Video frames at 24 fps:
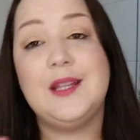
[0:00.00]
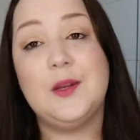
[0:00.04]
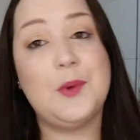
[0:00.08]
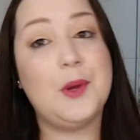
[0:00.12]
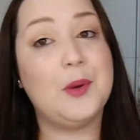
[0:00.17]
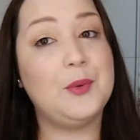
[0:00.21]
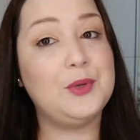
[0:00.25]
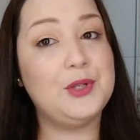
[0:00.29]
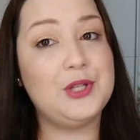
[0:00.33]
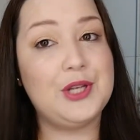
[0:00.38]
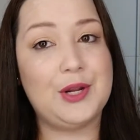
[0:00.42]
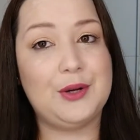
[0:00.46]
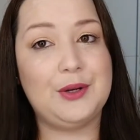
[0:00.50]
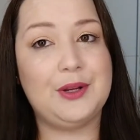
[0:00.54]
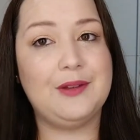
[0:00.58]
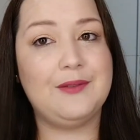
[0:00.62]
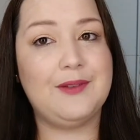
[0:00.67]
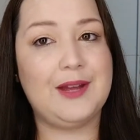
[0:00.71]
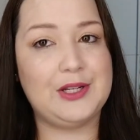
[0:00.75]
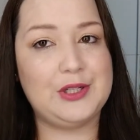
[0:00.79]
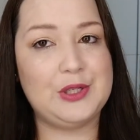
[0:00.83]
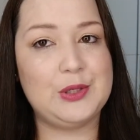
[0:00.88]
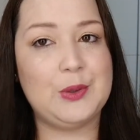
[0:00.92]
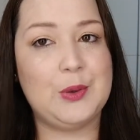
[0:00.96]
Não é um cheiro que
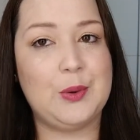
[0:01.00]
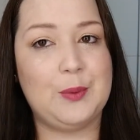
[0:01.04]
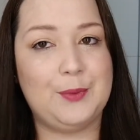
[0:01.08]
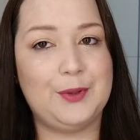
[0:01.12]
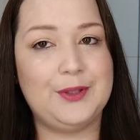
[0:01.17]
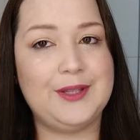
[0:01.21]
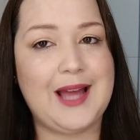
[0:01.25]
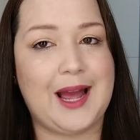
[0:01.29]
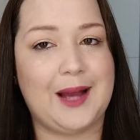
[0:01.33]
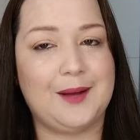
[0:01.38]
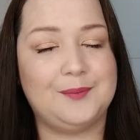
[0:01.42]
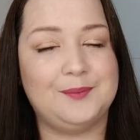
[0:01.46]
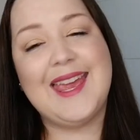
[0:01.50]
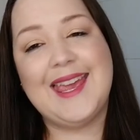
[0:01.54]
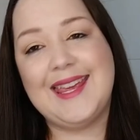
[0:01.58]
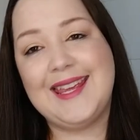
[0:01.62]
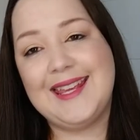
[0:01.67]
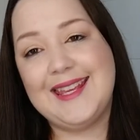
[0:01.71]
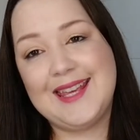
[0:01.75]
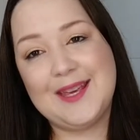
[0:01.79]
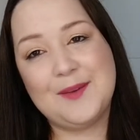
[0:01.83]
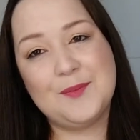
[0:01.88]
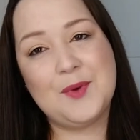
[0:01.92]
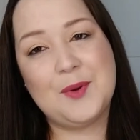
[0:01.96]
vai te incomodar.
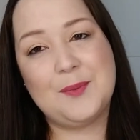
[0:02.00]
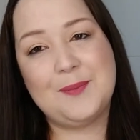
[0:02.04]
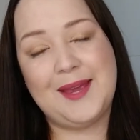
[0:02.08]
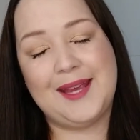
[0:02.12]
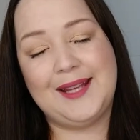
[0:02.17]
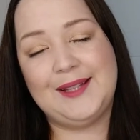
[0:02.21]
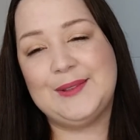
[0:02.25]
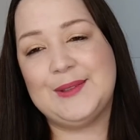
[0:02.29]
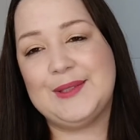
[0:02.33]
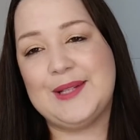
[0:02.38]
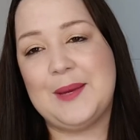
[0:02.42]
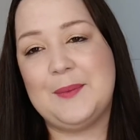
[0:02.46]
em que momento,